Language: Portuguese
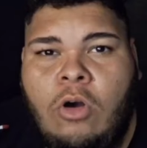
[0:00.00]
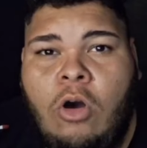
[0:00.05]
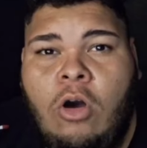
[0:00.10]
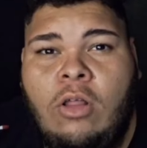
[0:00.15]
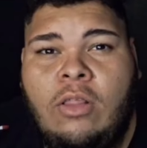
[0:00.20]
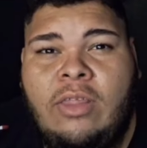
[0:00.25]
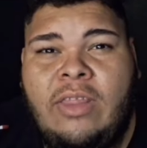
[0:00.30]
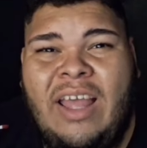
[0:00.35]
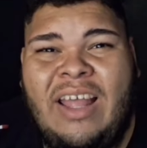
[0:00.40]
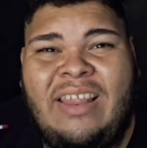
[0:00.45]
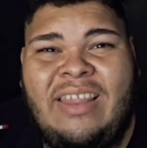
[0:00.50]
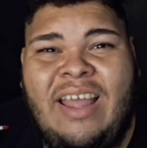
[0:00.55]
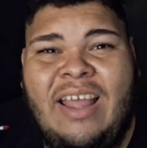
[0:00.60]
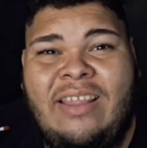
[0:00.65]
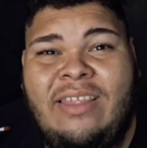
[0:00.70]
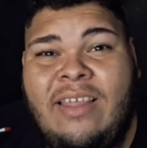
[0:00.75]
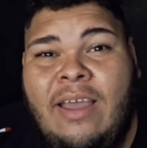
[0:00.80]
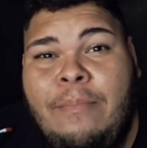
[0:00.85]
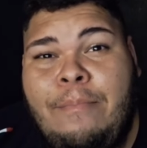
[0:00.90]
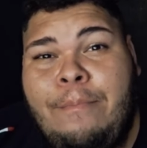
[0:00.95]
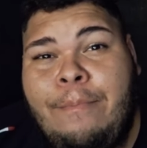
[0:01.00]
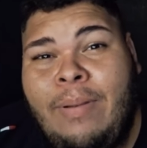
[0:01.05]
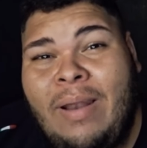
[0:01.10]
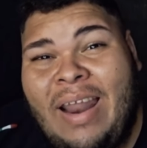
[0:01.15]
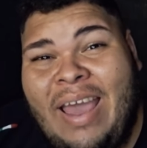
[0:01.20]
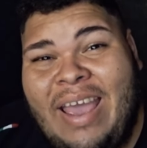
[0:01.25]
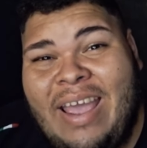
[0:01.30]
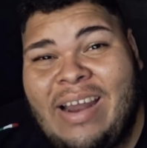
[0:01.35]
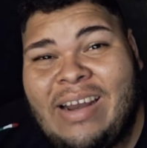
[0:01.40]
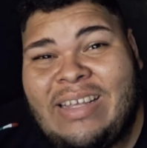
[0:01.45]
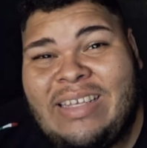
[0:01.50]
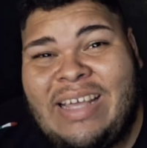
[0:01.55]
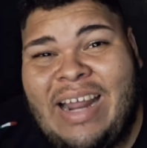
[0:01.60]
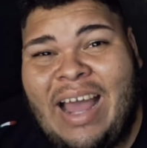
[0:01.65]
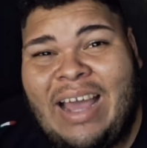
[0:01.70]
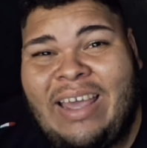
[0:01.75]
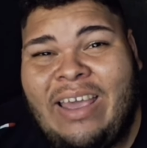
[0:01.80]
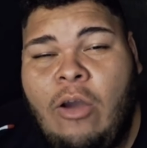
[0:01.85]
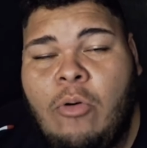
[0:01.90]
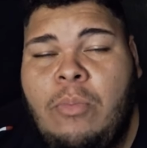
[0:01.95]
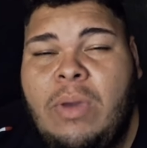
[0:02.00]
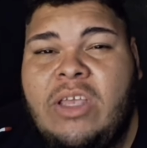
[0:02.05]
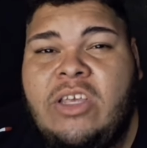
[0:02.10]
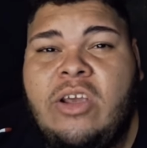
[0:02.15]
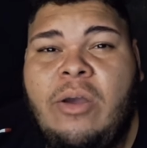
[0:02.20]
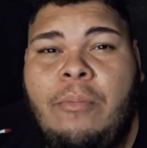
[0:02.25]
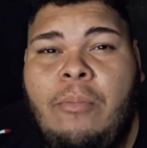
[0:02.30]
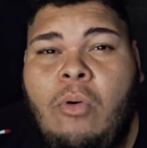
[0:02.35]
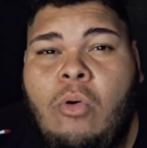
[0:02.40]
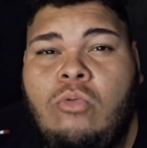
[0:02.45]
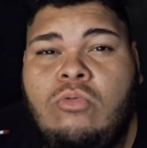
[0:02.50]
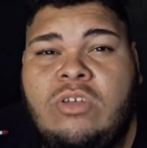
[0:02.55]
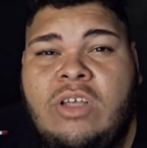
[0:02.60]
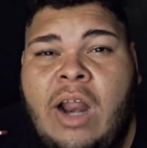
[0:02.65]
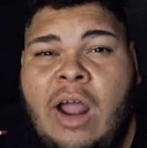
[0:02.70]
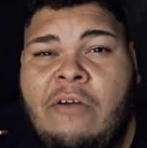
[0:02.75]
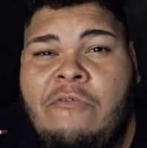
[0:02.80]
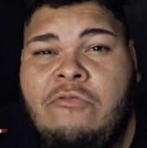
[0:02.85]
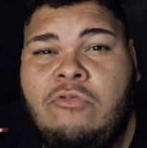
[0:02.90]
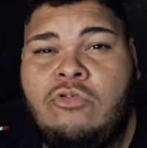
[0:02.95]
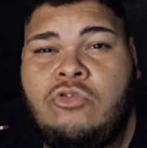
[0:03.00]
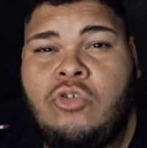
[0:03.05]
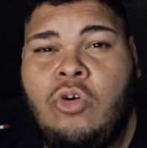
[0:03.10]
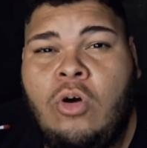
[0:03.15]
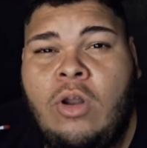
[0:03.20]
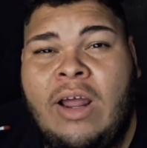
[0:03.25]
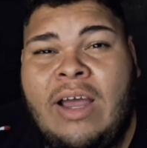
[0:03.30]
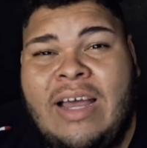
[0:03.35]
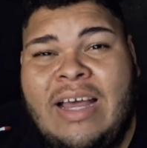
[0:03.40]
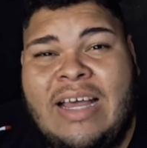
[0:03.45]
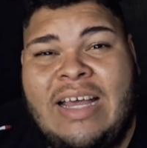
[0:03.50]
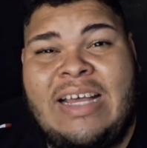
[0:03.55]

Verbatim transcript: OTTT Player. Será que realmente é bom? Será que funciona?